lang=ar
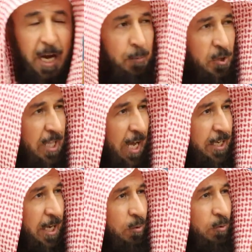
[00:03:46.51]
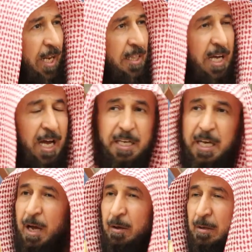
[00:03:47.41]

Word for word: لا بد أن يكون الداعية